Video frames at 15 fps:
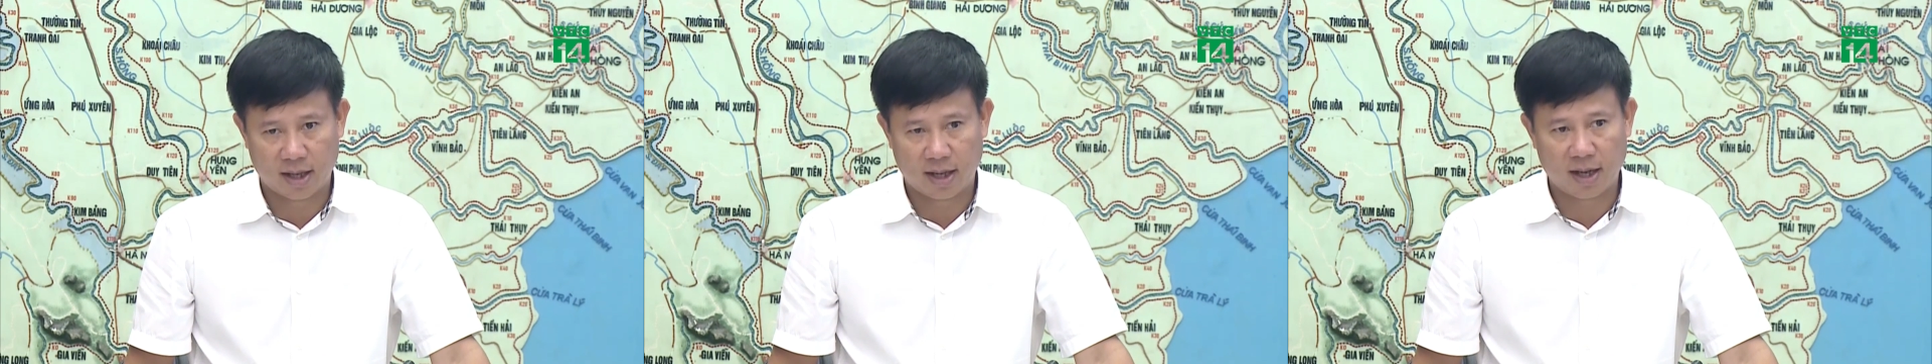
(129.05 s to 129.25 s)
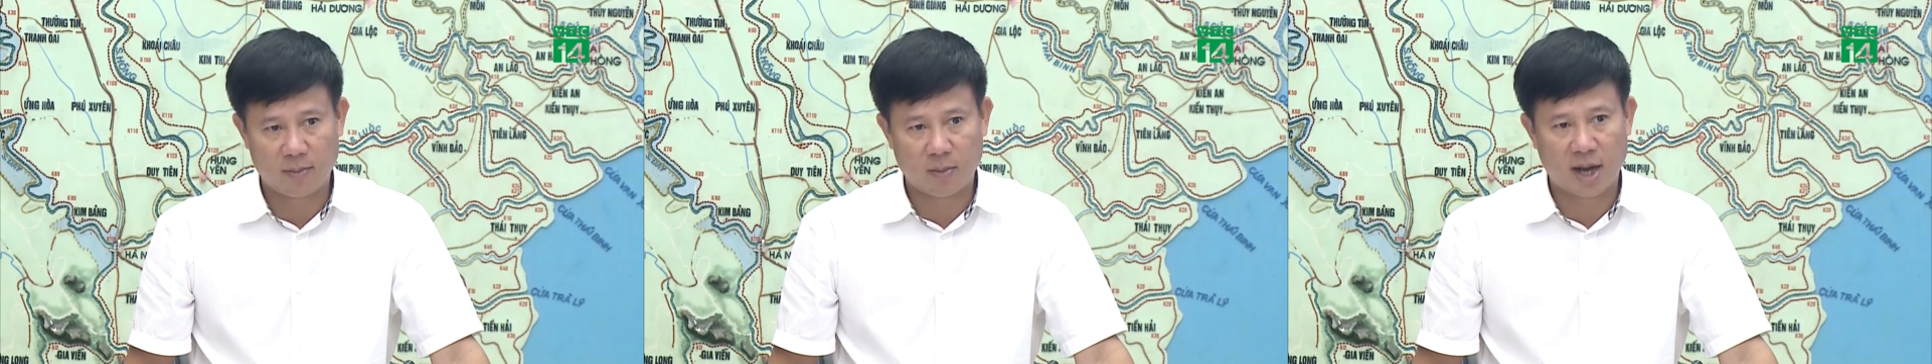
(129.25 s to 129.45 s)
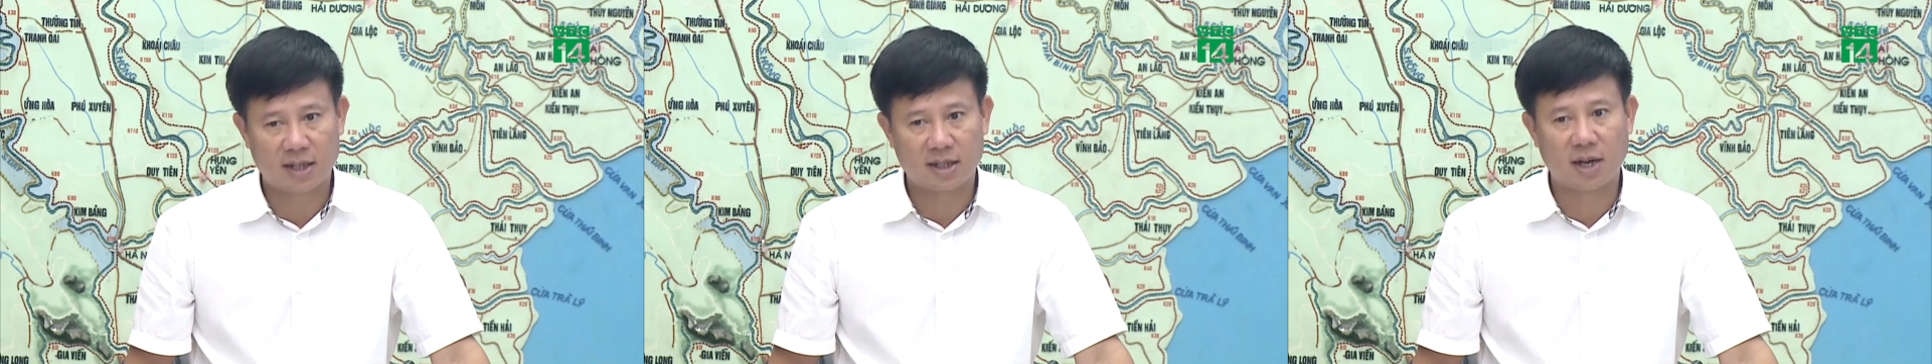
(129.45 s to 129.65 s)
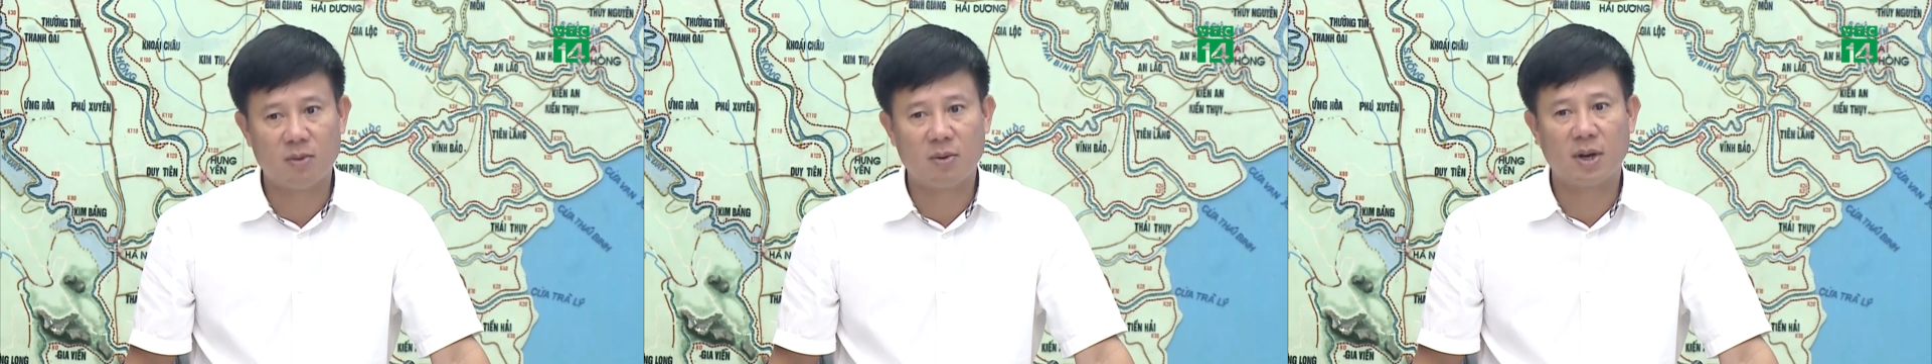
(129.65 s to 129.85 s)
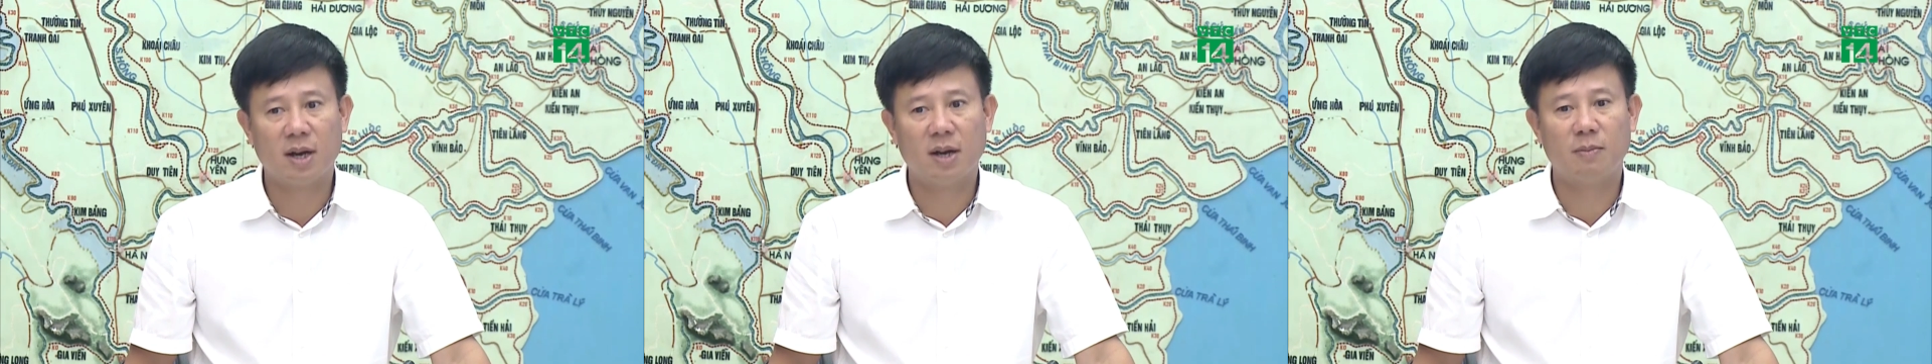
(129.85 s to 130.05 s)
Đấy, mà
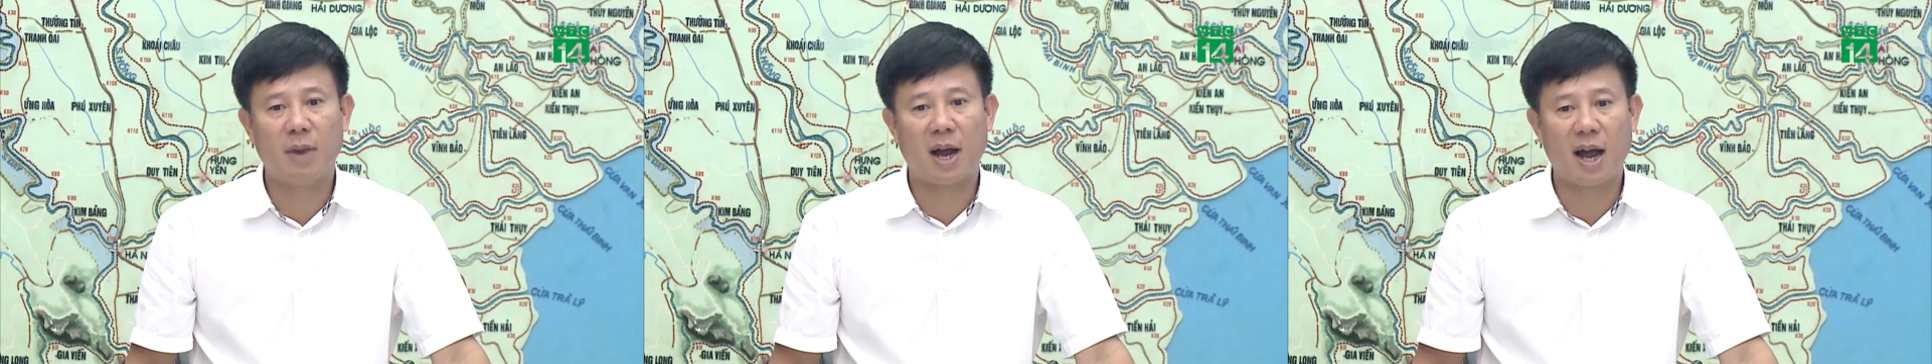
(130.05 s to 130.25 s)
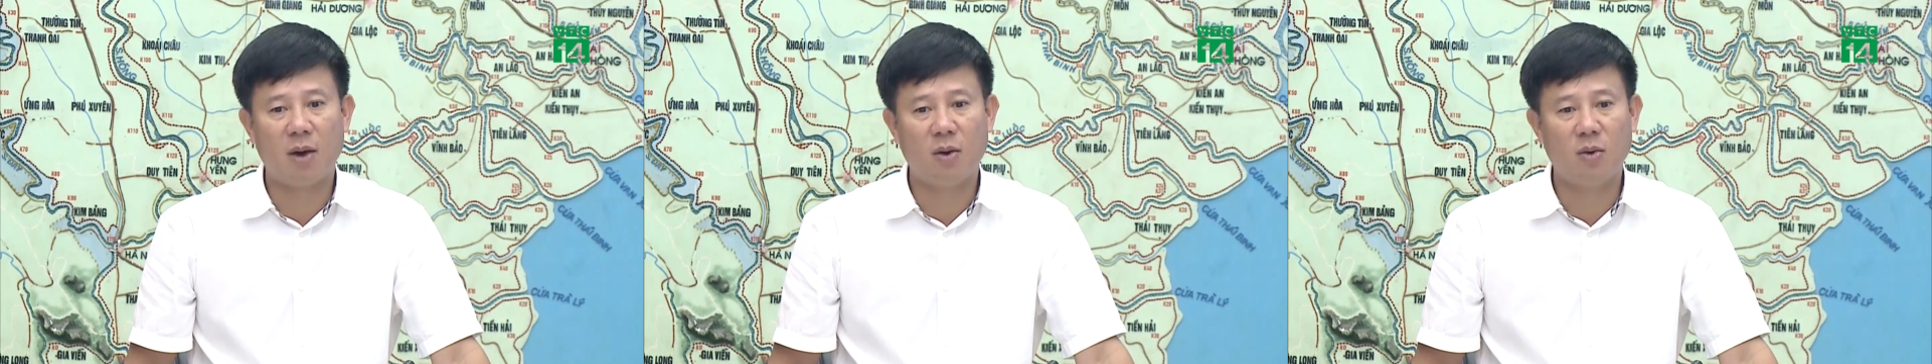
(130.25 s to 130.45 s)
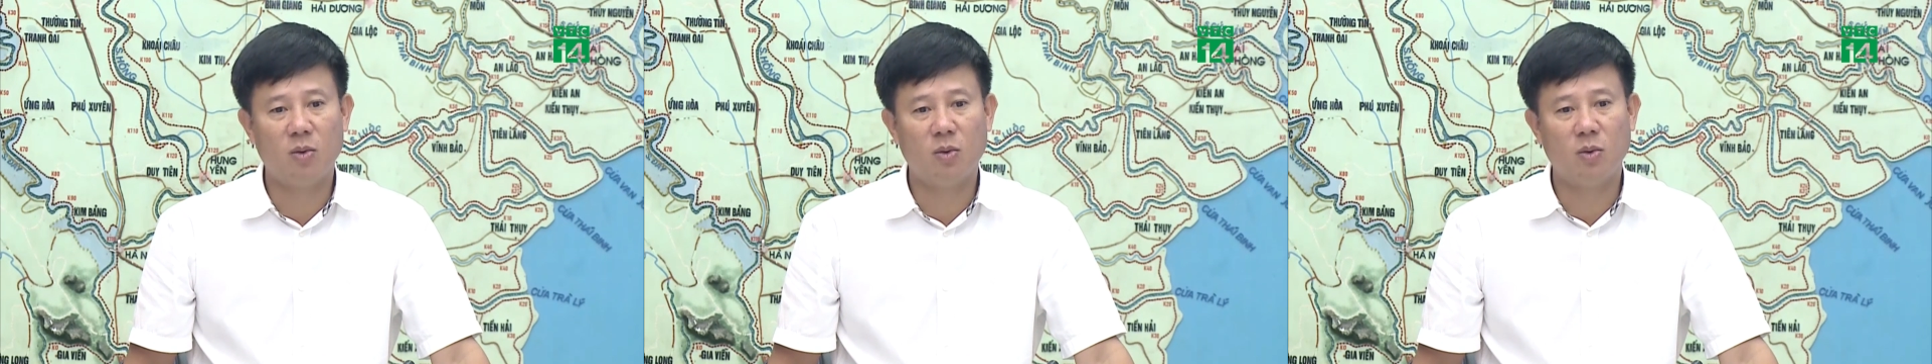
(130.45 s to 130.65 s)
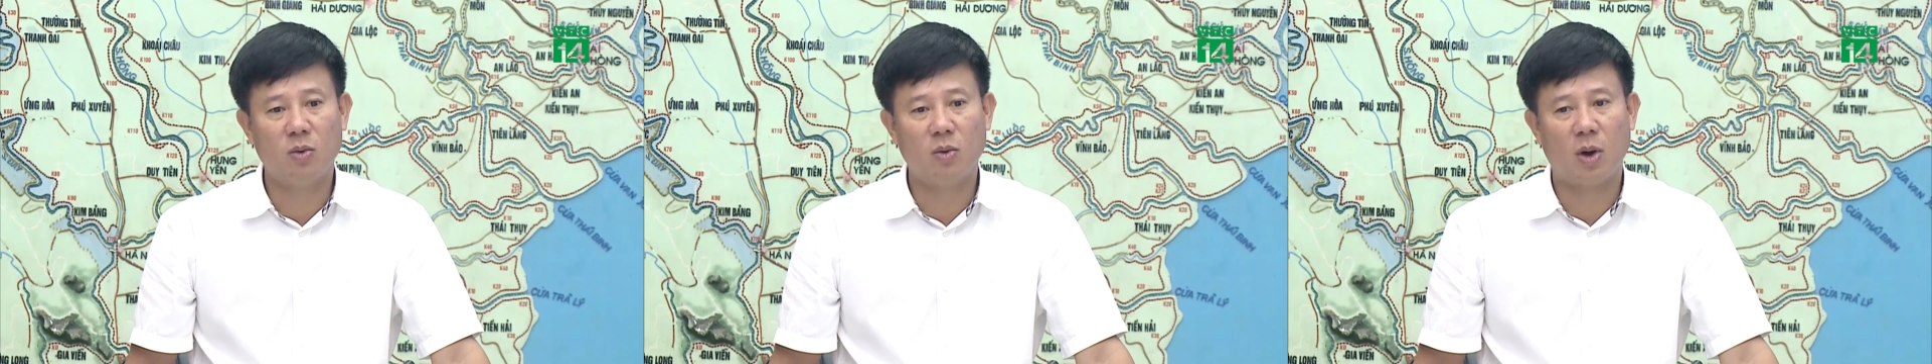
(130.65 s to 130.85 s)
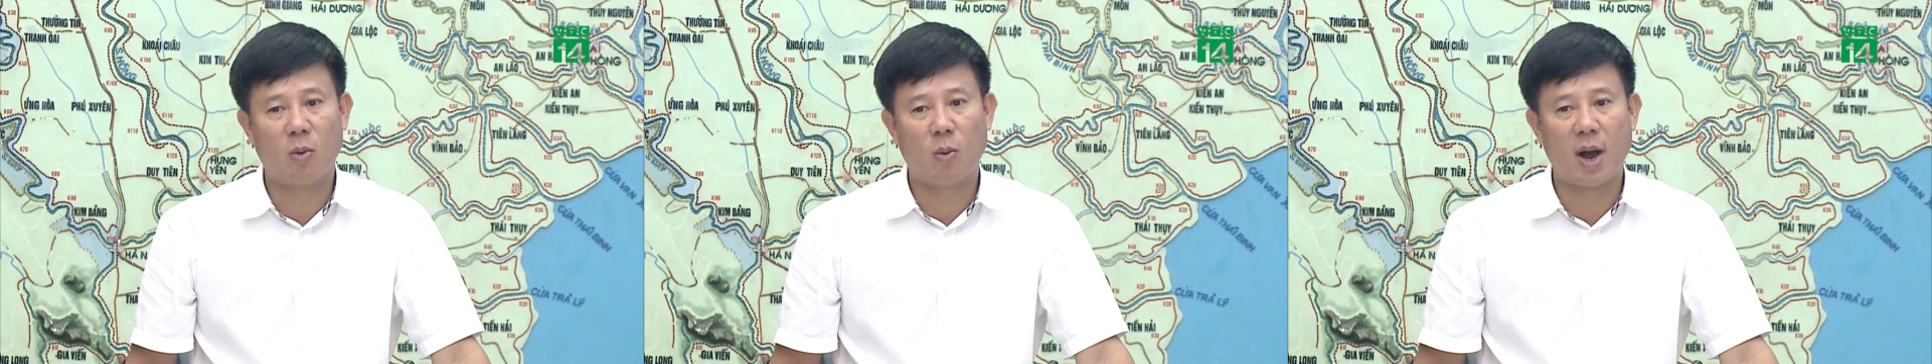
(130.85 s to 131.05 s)
trong cơn
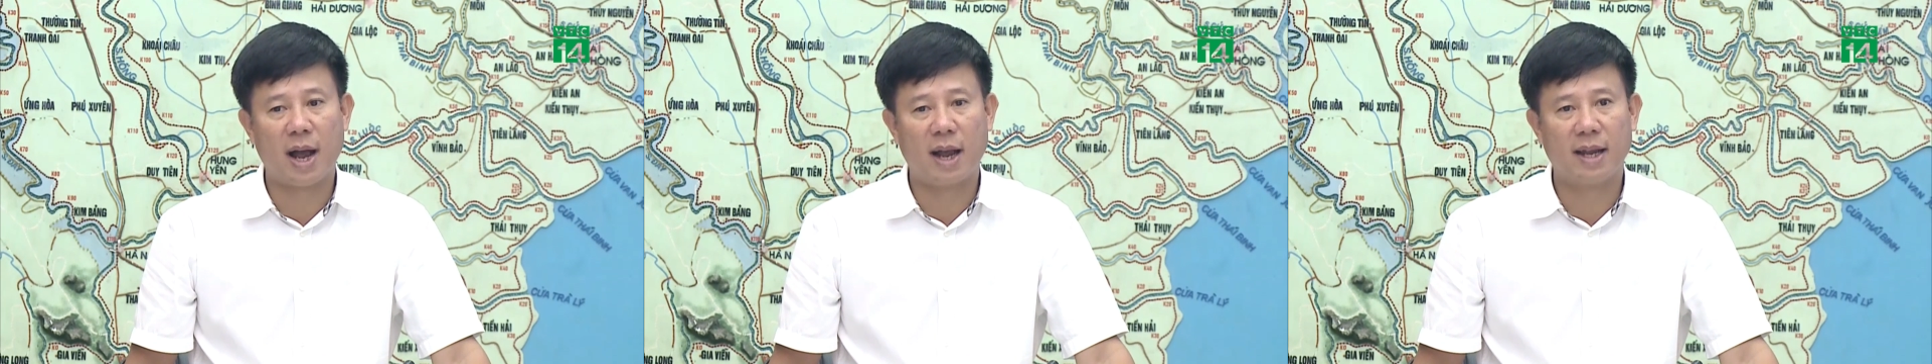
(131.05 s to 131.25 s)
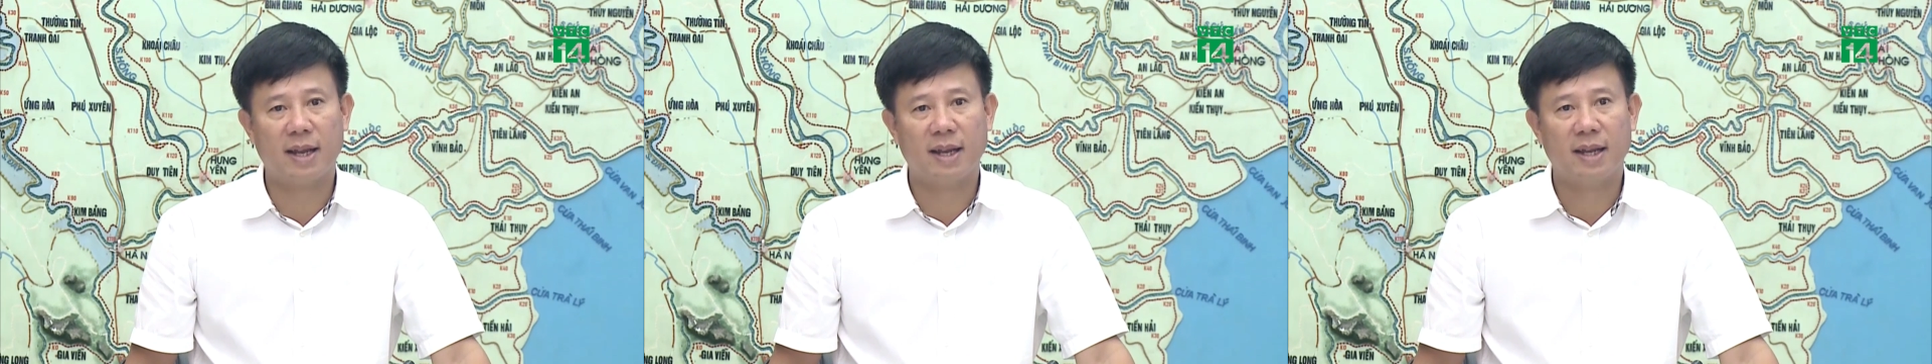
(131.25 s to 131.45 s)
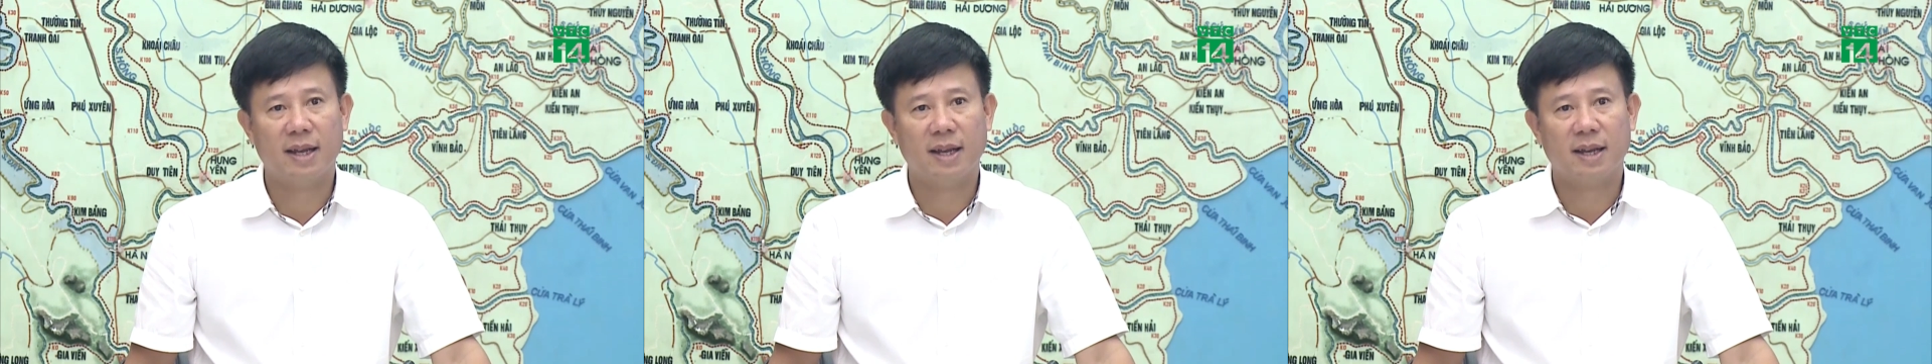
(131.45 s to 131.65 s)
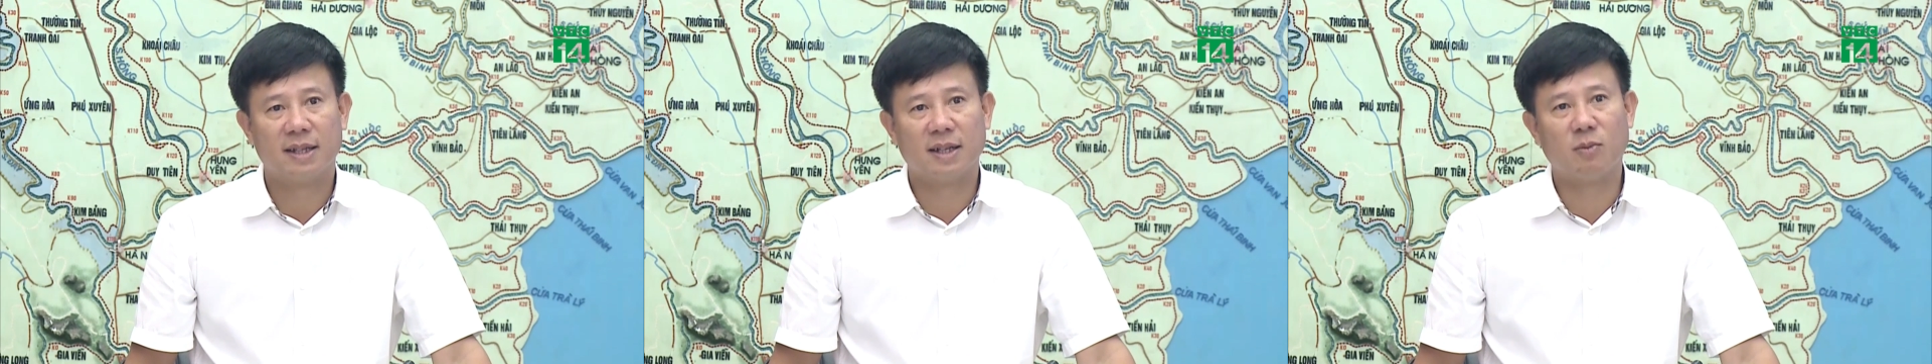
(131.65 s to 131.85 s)
bão ở ngoài,